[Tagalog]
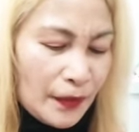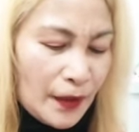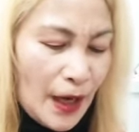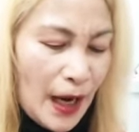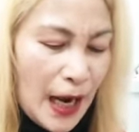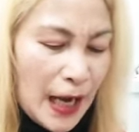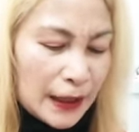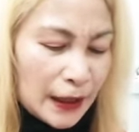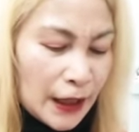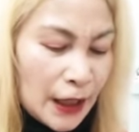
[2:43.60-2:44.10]

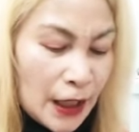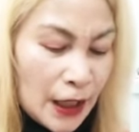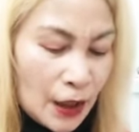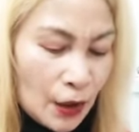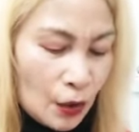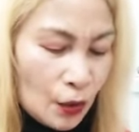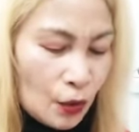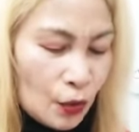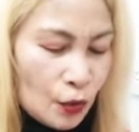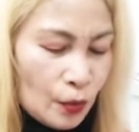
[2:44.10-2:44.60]

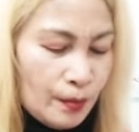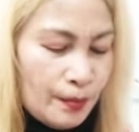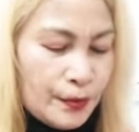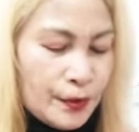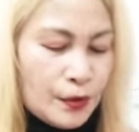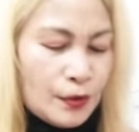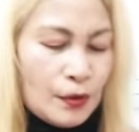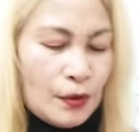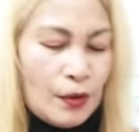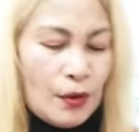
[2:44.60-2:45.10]
ating cloves.
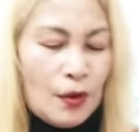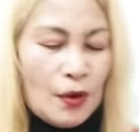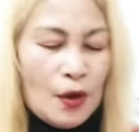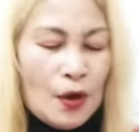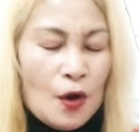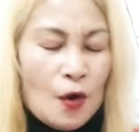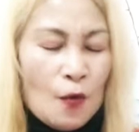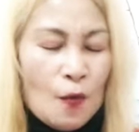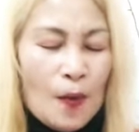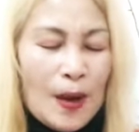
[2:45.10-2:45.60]
So,
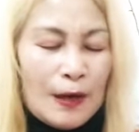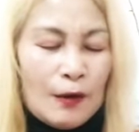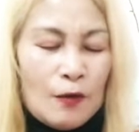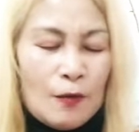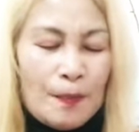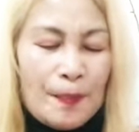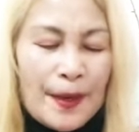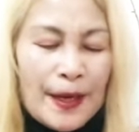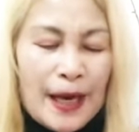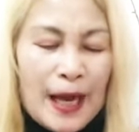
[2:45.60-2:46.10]

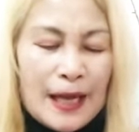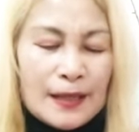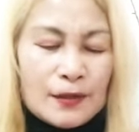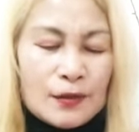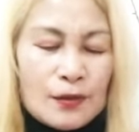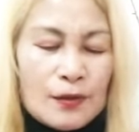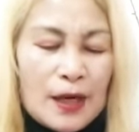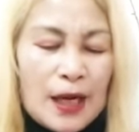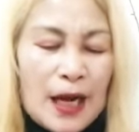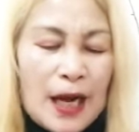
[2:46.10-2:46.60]
walong
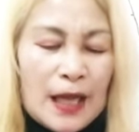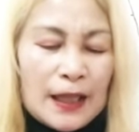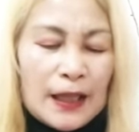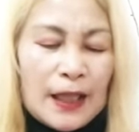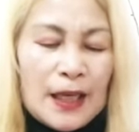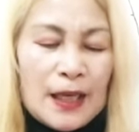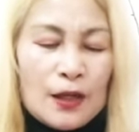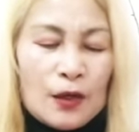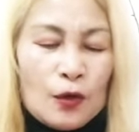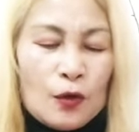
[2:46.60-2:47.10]
piraso ng
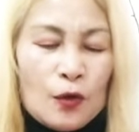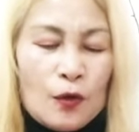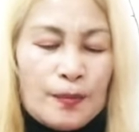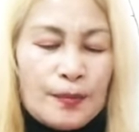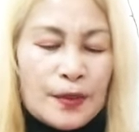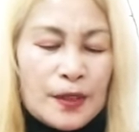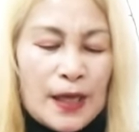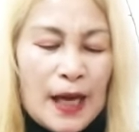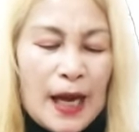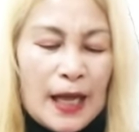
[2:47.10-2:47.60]
ating
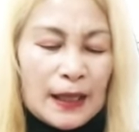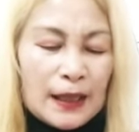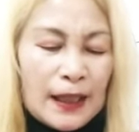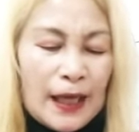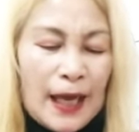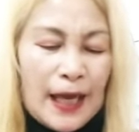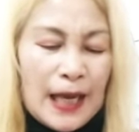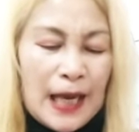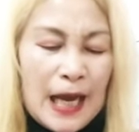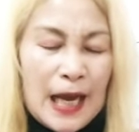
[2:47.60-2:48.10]
cloves
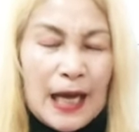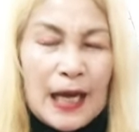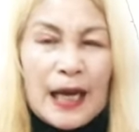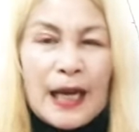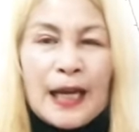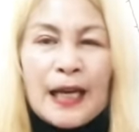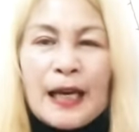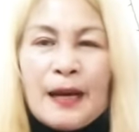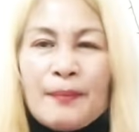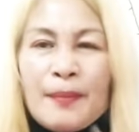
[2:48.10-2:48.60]
at
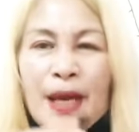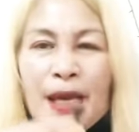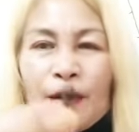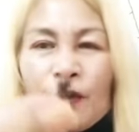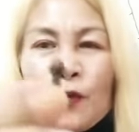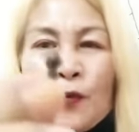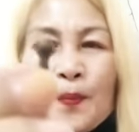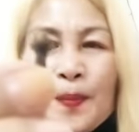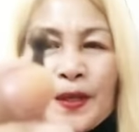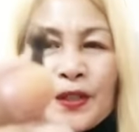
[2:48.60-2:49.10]
kailangan na
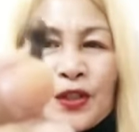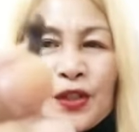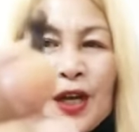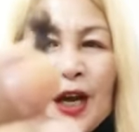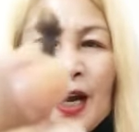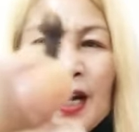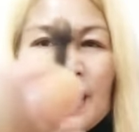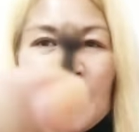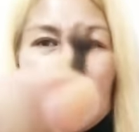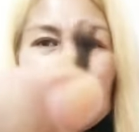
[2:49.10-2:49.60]
mayroon pa
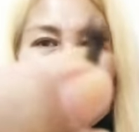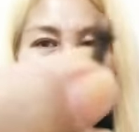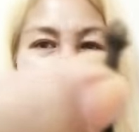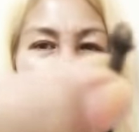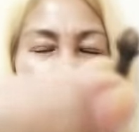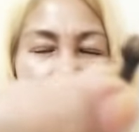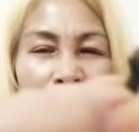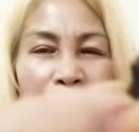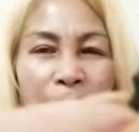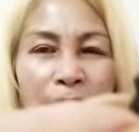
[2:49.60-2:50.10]
siyang
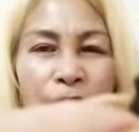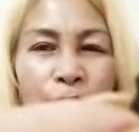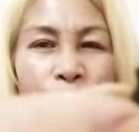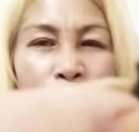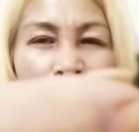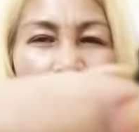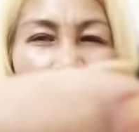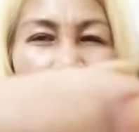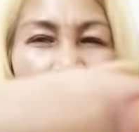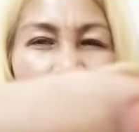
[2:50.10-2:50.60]
toppings
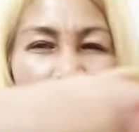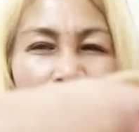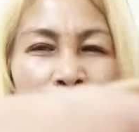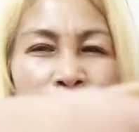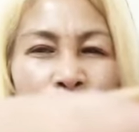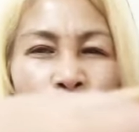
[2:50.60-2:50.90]
mga mamis.